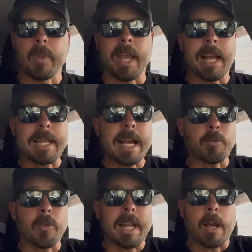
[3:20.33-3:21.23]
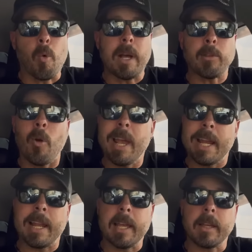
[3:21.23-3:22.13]
En el caso de la
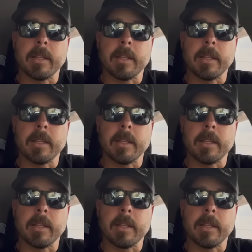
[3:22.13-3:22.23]
4L,